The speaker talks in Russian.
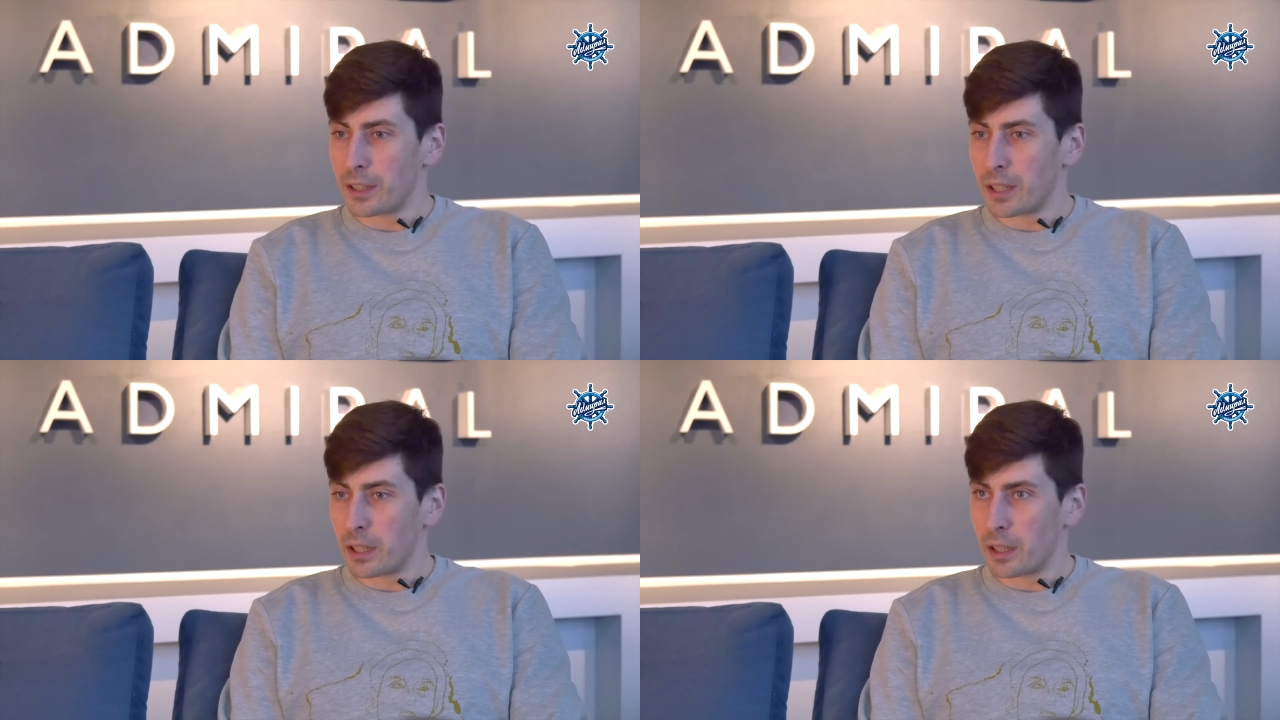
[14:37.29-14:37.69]

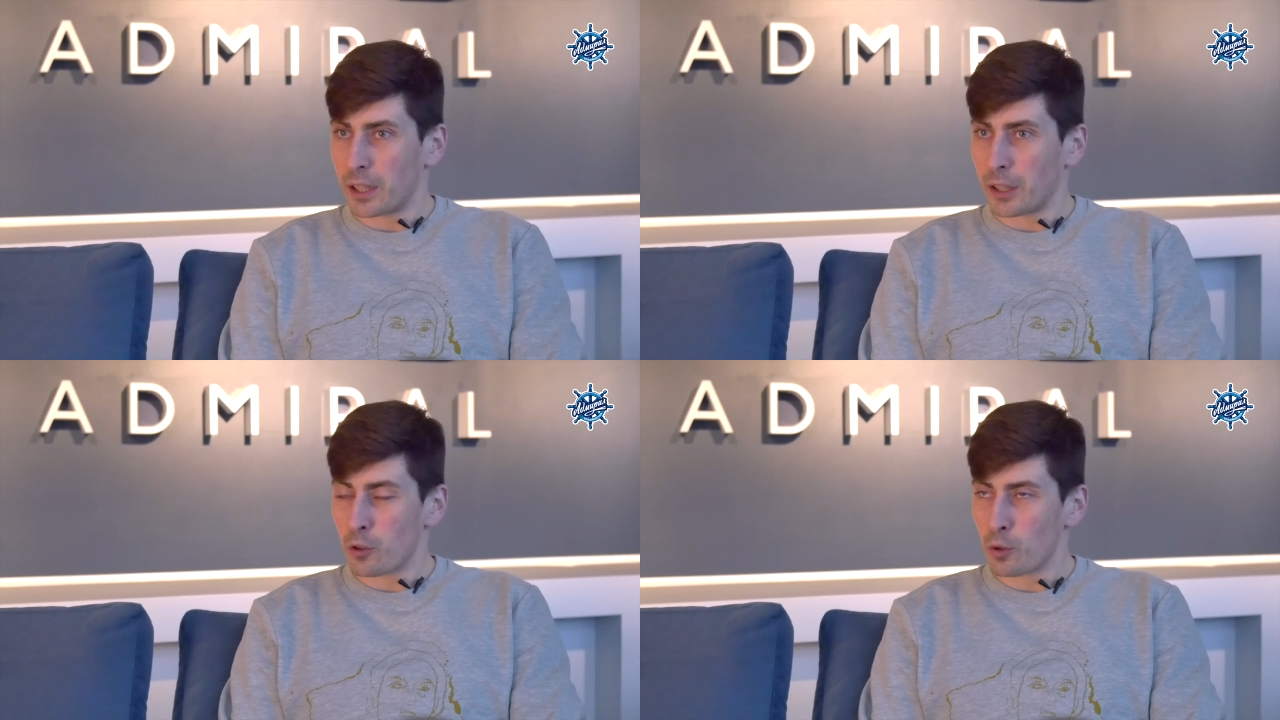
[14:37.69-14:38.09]
я и
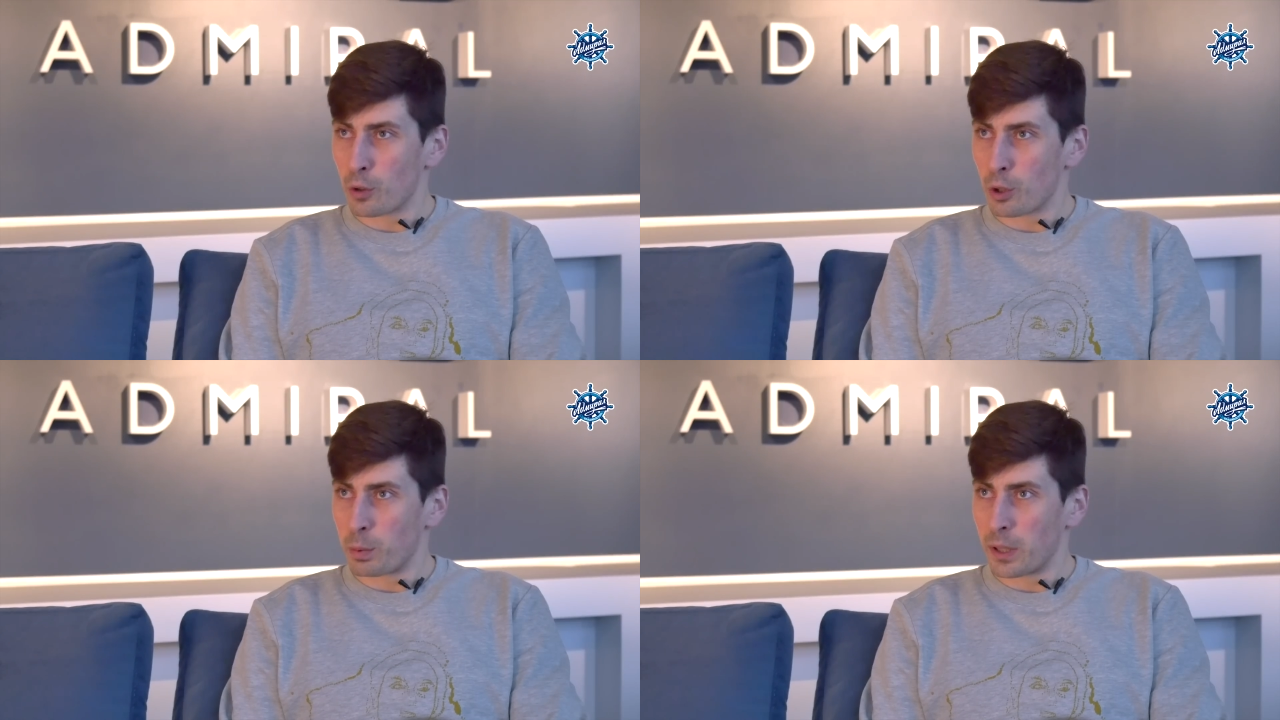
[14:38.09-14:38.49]
хочу
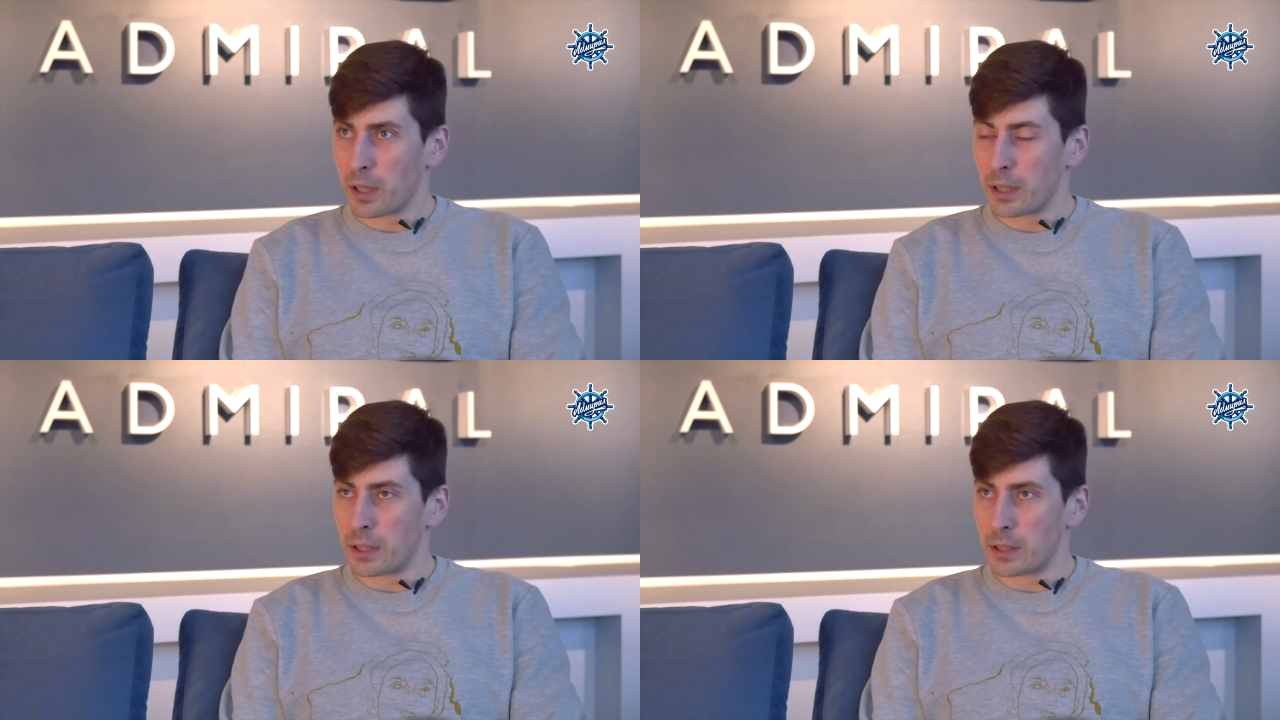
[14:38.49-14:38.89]
еще
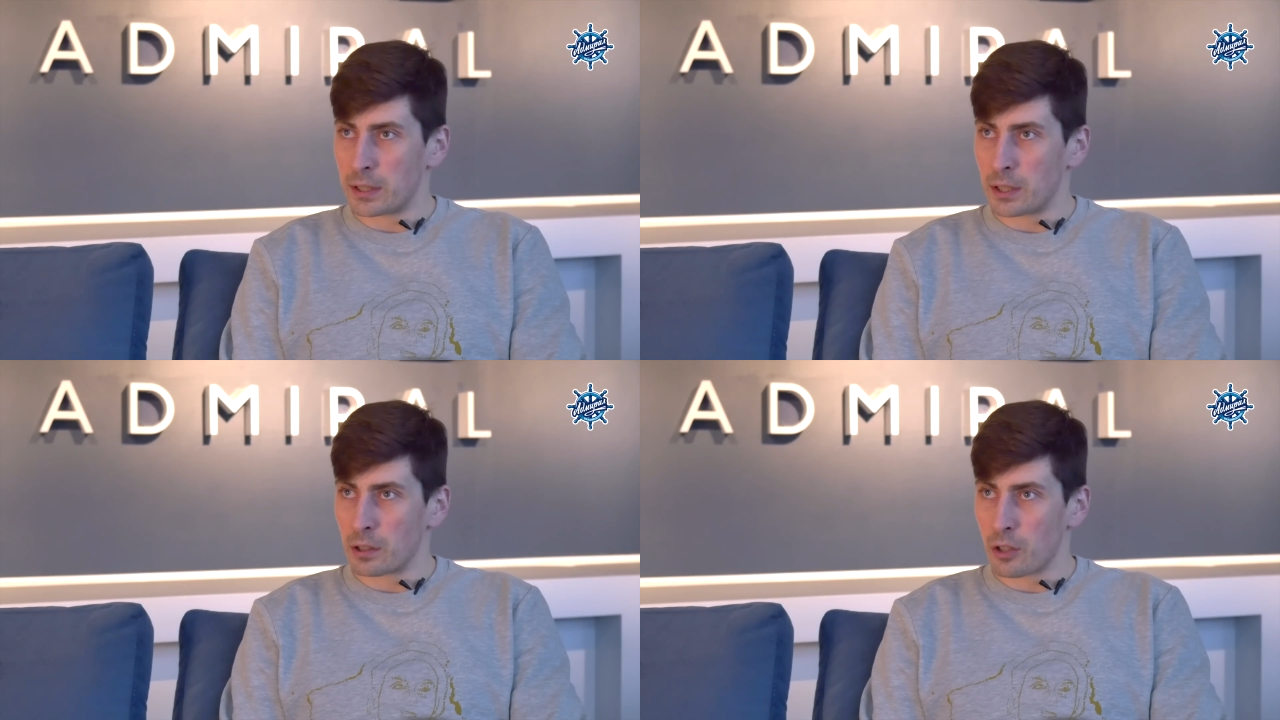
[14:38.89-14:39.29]
поиграть, есть
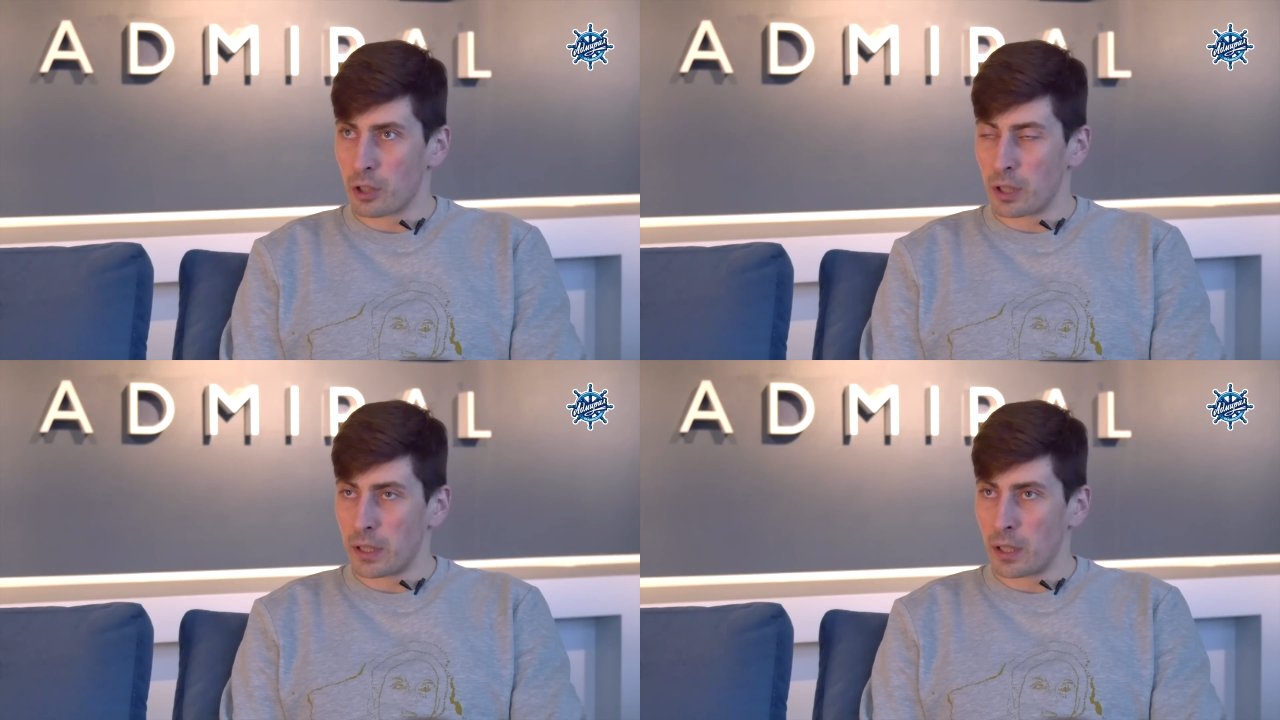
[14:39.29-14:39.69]
силы,
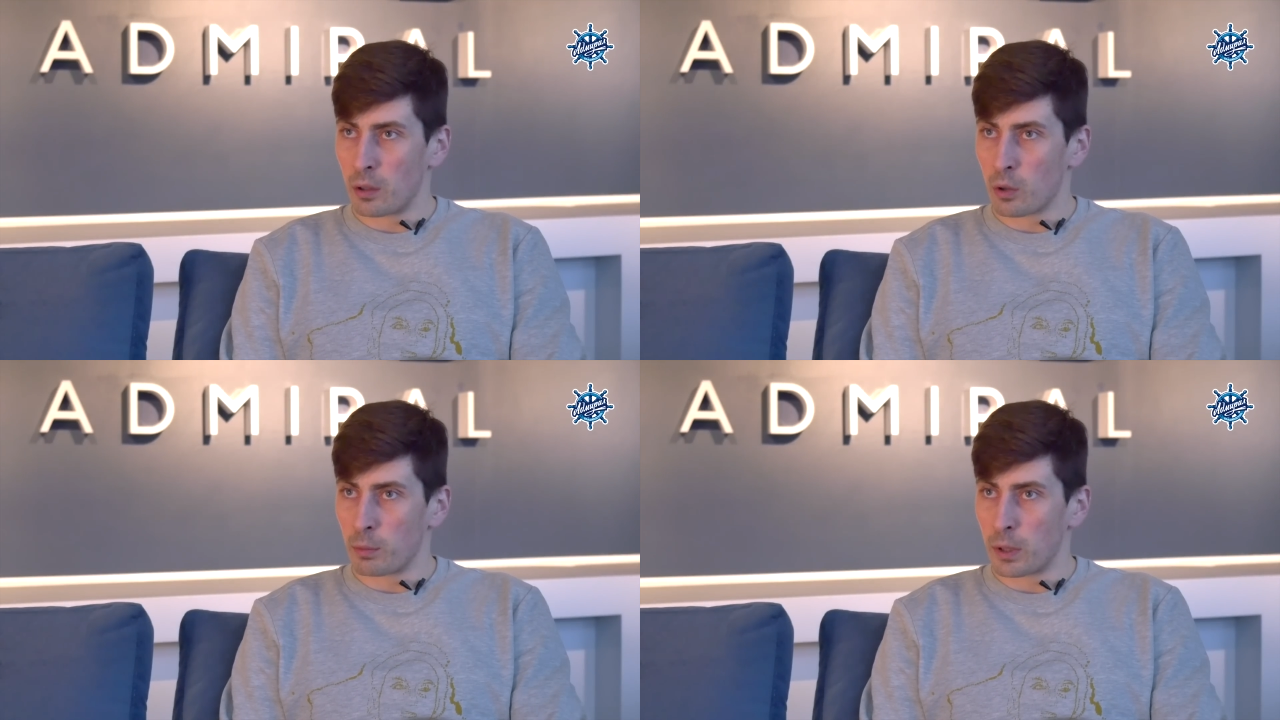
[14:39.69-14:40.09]
желание
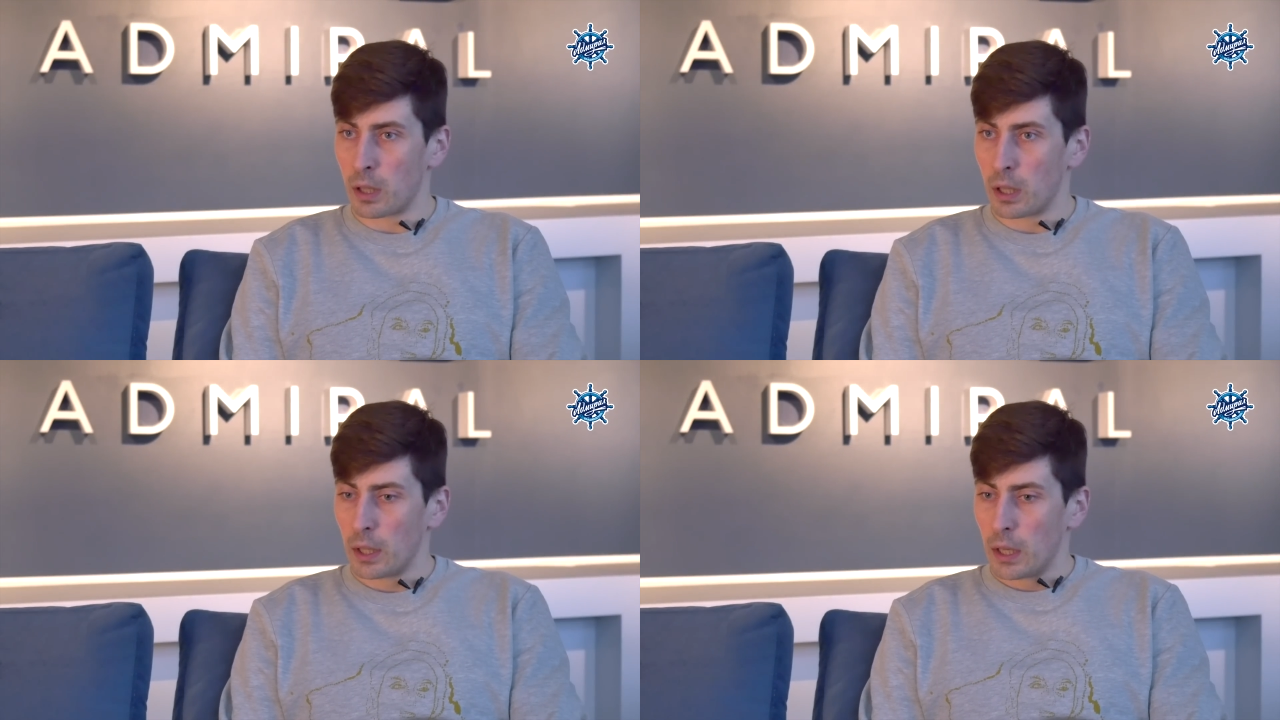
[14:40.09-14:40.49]
огромное.